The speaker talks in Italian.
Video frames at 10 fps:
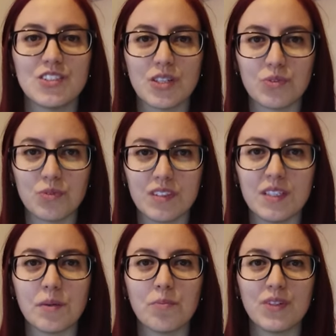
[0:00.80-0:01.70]
Ciao a
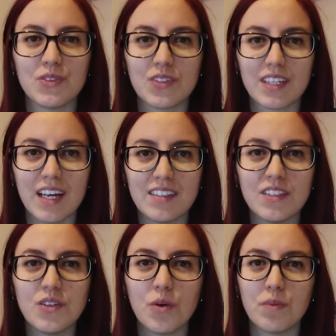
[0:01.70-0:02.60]
tutti,
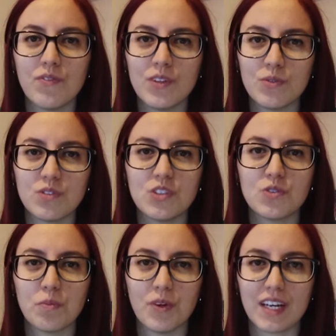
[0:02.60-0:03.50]
bentornati o benvenuti
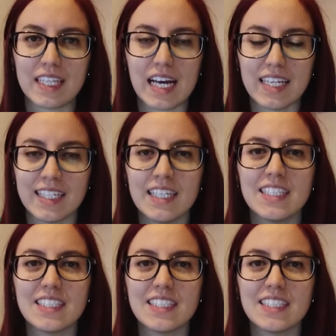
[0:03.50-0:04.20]
sul mio canale.